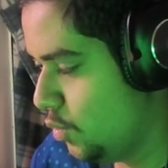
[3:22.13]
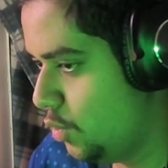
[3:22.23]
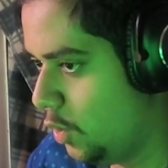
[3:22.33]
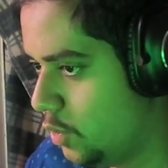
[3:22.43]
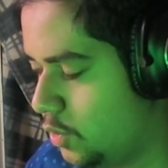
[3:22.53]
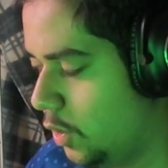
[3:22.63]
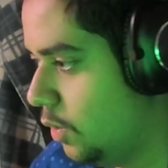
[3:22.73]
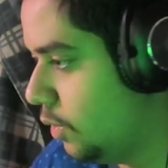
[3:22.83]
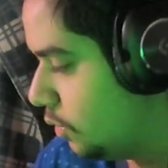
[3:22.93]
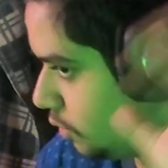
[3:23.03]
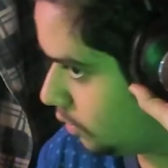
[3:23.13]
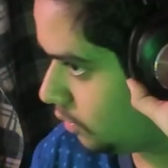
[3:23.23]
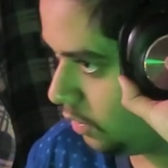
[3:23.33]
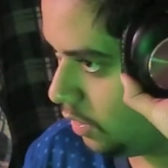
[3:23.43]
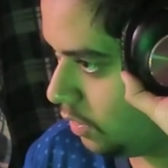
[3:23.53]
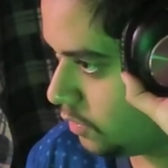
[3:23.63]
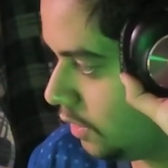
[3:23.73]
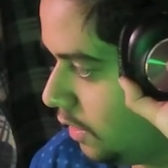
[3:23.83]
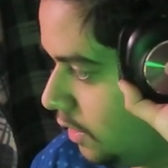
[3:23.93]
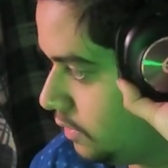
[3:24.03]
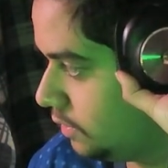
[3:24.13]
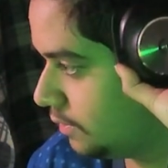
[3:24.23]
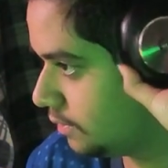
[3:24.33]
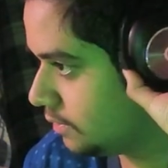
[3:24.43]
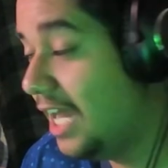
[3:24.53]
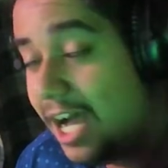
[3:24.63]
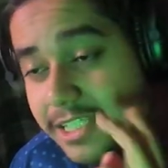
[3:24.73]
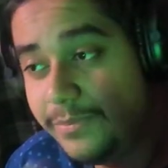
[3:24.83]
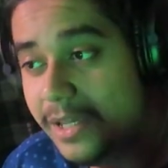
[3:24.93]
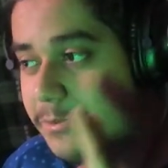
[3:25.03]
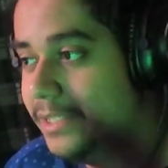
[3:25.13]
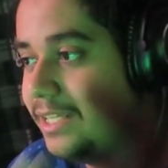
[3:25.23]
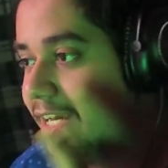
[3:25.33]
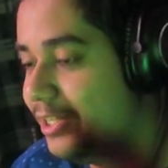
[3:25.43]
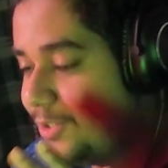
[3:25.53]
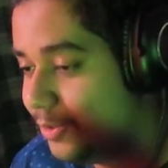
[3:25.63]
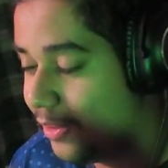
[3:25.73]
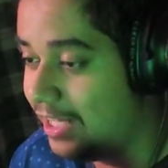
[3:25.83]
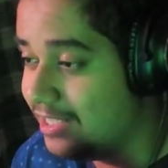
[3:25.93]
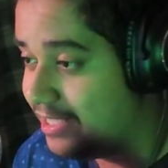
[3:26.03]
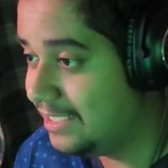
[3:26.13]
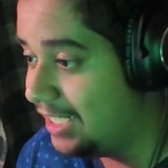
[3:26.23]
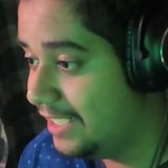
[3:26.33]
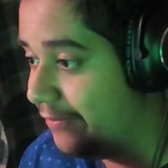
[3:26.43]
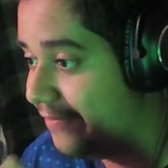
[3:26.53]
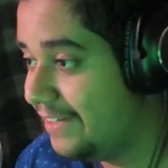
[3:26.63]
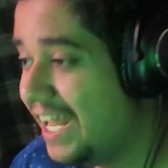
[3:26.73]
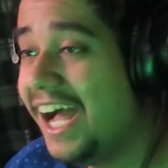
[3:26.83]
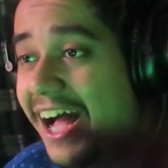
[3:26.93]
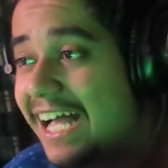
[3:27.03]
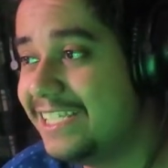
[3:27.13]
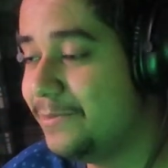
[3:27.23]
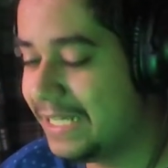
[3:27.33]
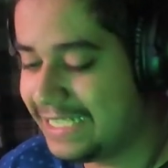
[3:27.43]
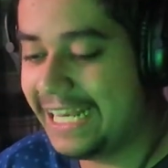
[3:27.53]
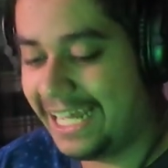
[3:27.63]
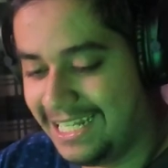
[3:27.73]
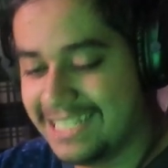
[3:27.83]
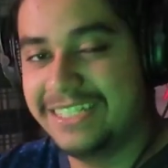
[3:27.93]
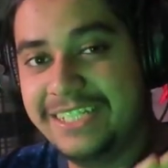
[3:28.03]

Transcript: يا ساتر يا ساتر لازم يا جماعه الخير الشوط الثاني نسجل هدف لازم عشان خلاص